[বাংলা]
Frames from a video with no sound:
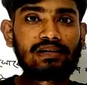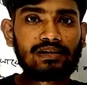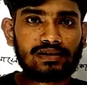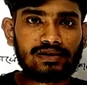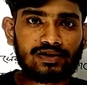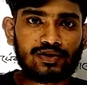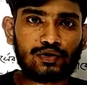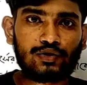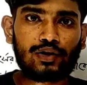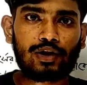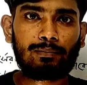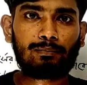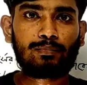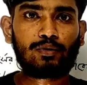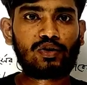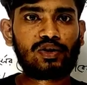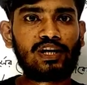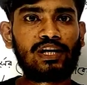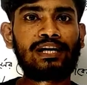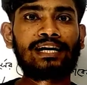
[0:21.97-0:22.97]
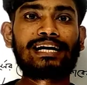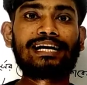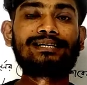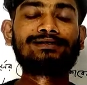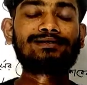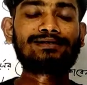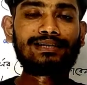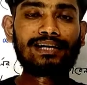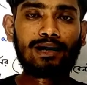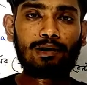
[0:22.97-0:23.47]
ইন থিওরেম পড়ি
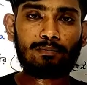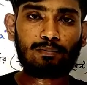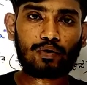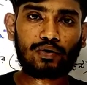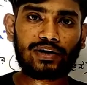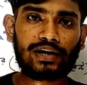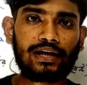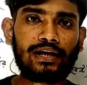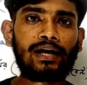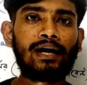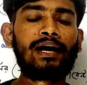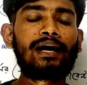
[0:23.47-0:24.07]
কেসিএল পড়ি